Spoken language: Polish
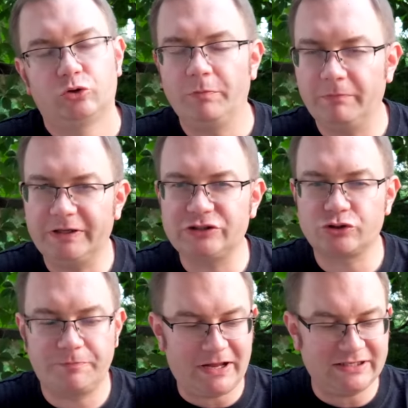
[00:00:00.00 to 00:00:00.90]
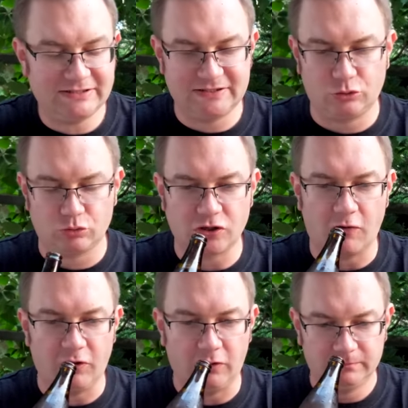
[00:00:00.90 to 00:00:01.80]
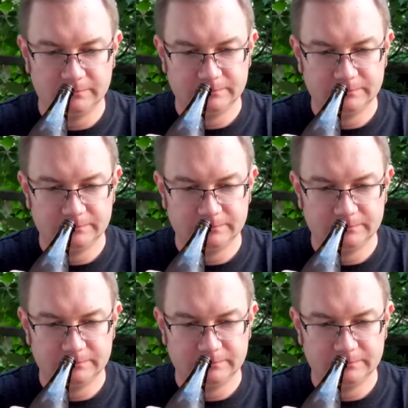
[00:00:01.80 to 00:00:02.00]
Tu bym powiedział, że bardziej cytrusowo.